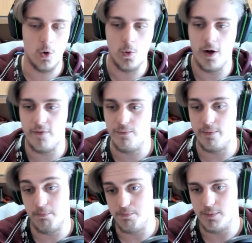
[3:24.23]
Goku è
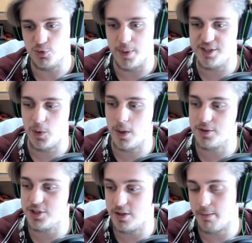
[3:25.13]
spezziamo
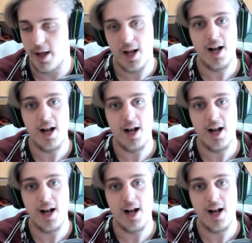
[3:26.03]
4, sì, vabbè,